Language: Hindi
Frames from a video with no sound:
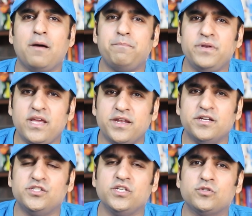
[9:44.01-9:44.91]
अपनी
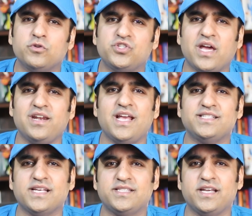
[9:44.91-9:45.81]
एनर्जीज को
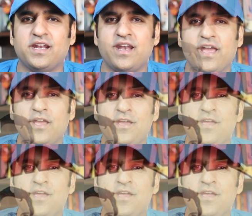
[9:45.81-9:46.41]
चैनलाइज कैसे करना है